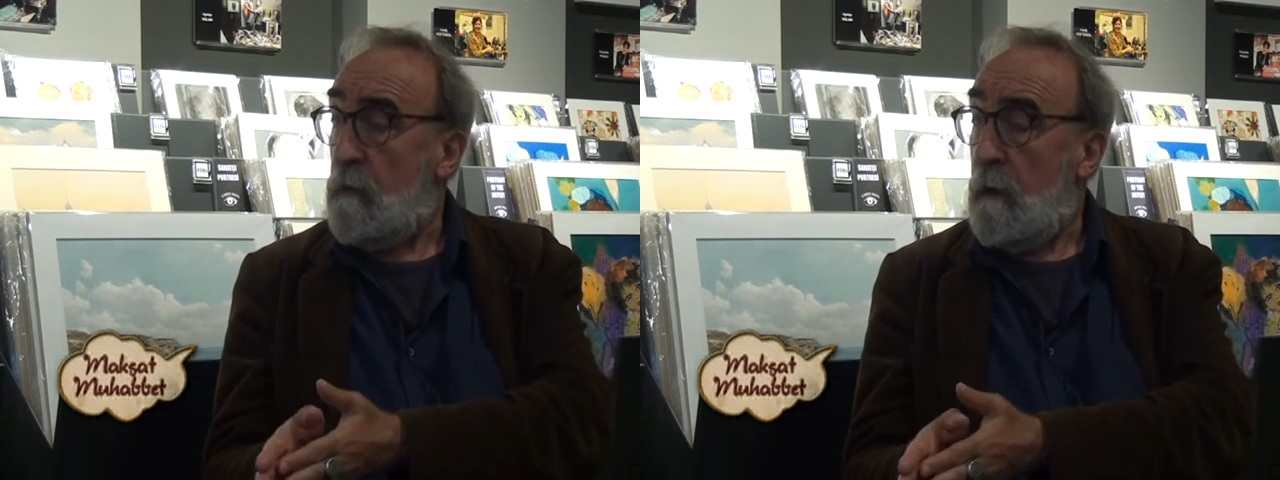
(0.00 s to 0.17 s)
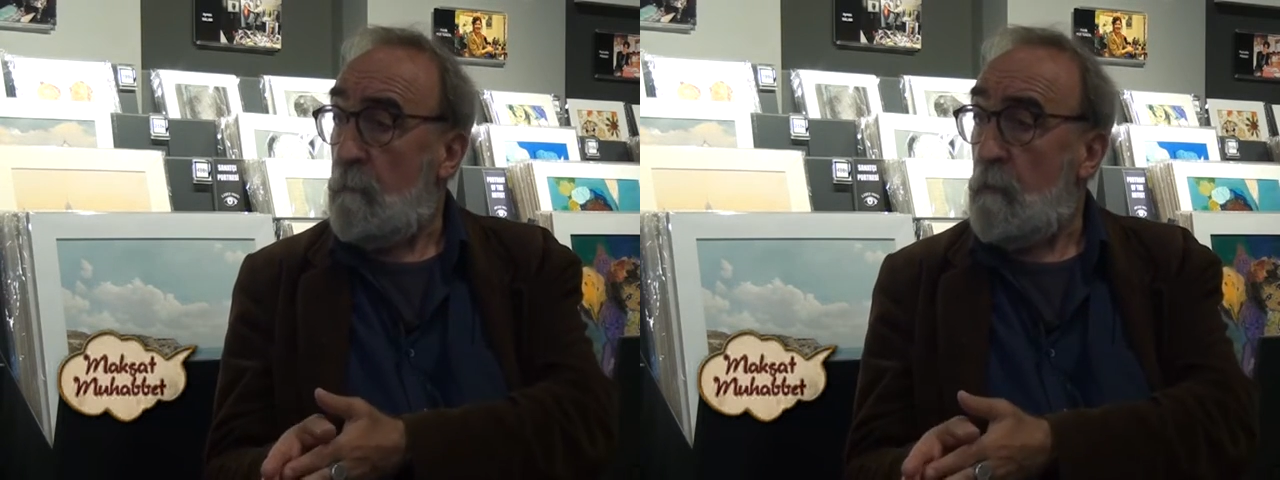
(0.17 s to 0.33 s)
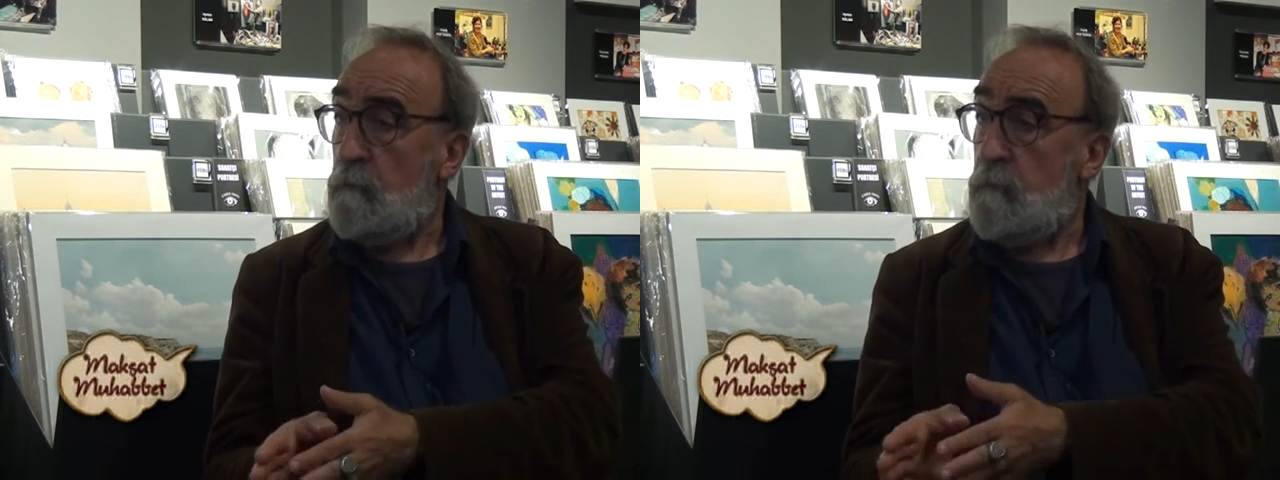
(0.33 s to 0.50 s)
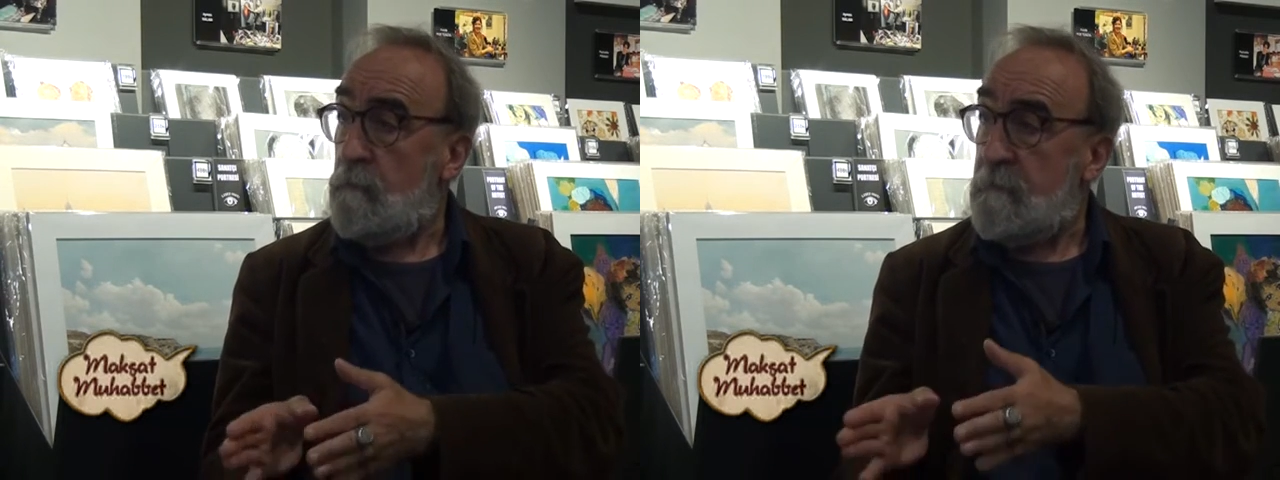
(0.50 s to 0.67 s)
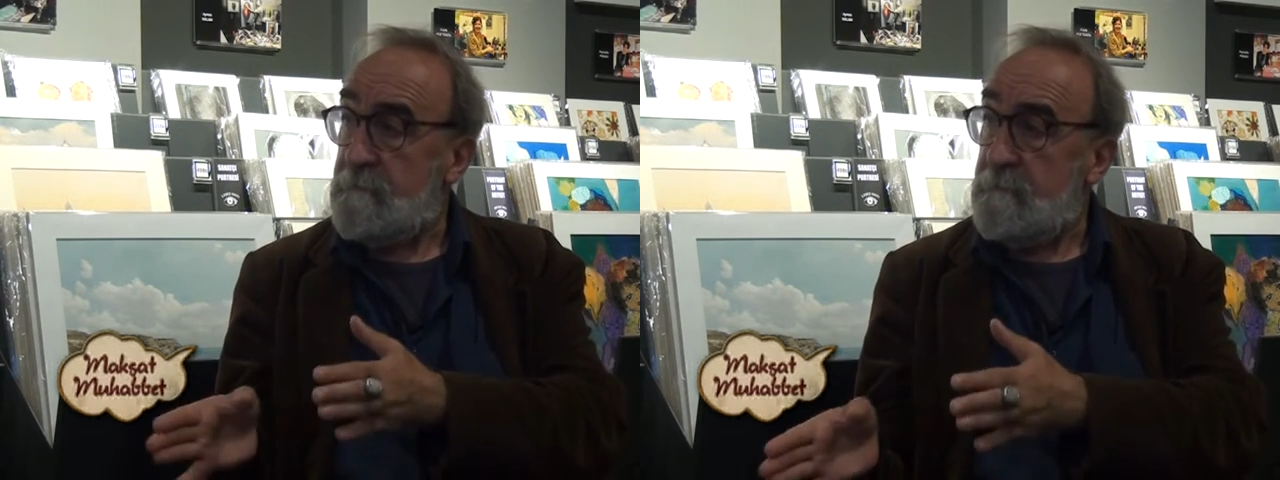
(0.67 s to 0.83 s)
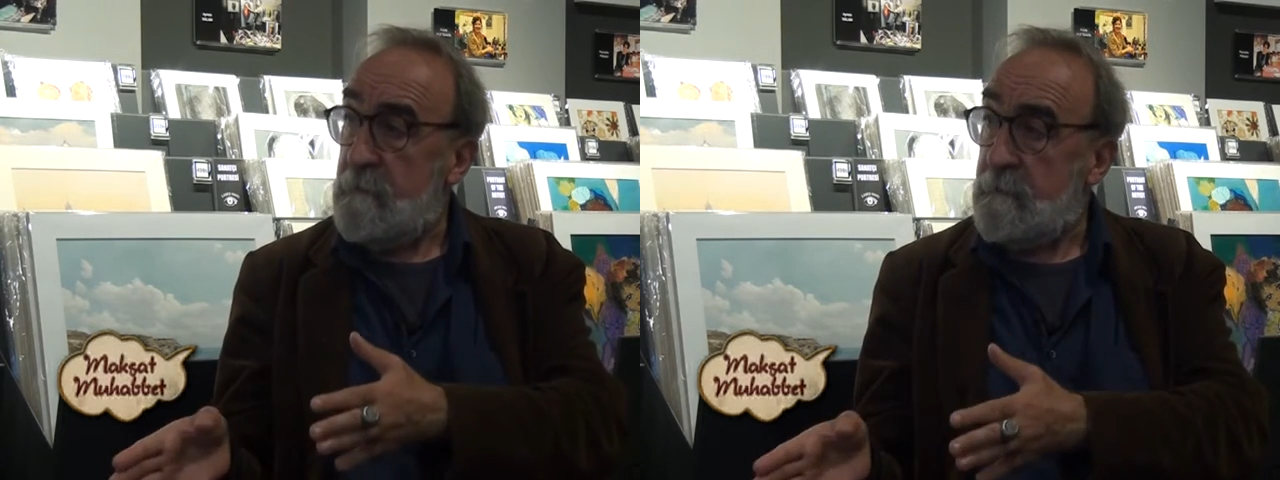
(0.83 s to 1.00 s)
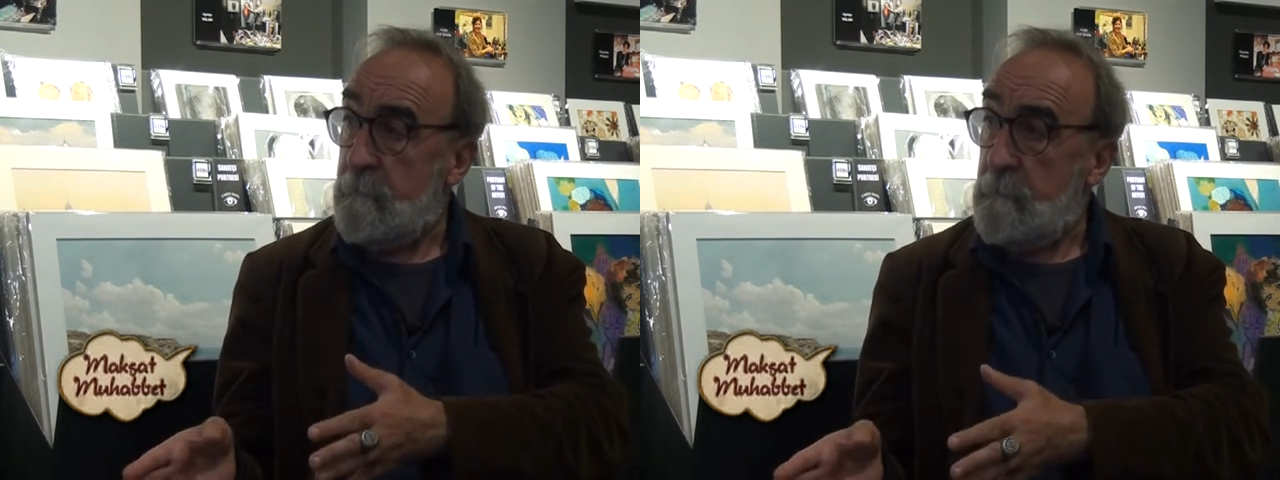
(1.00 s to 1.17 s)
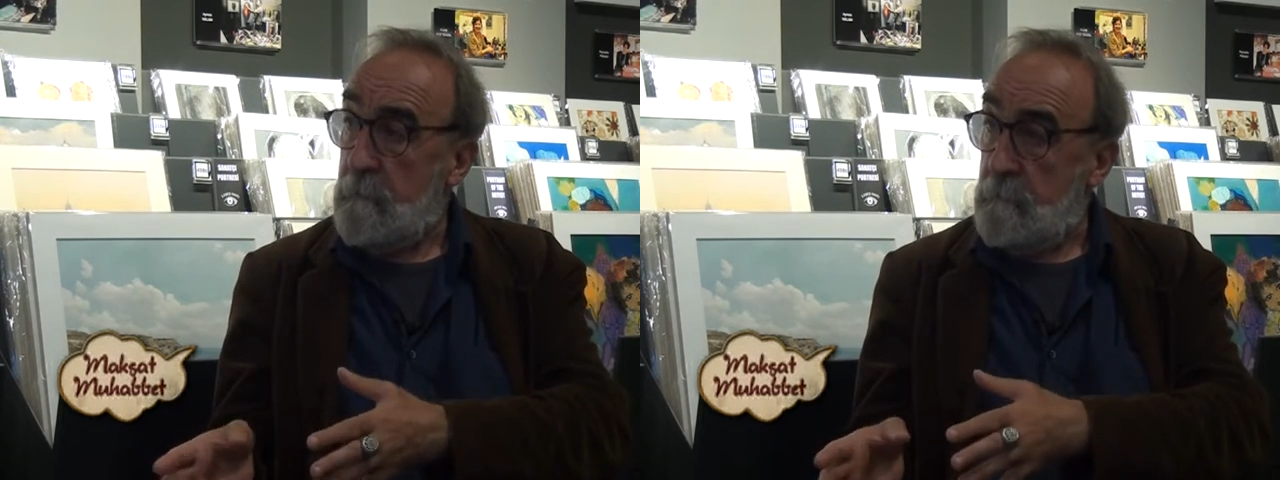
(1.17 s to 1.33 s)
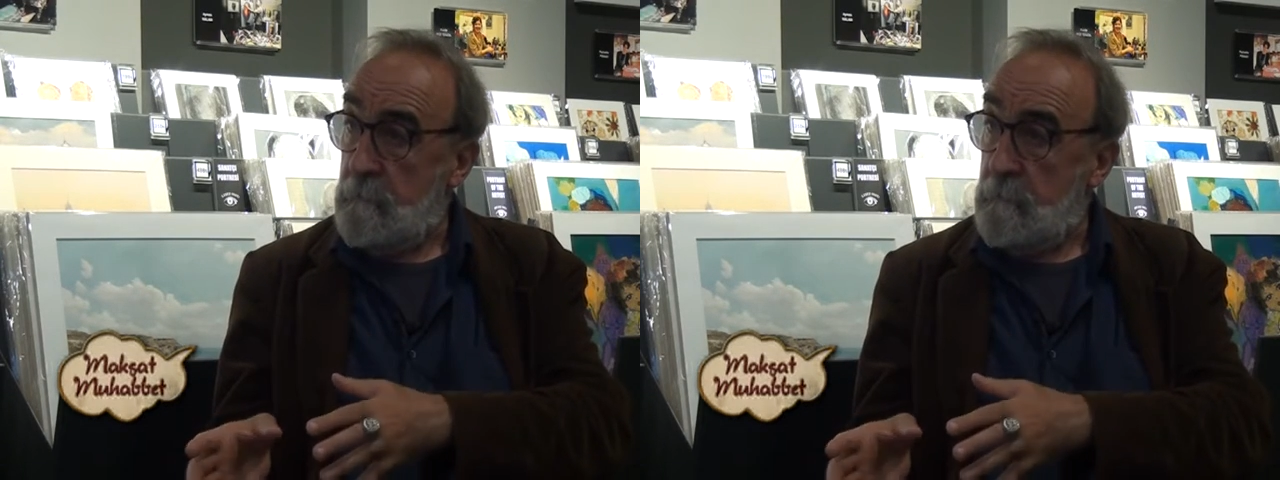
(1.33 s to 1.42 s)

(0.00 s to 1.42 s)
ama onun ötesindeki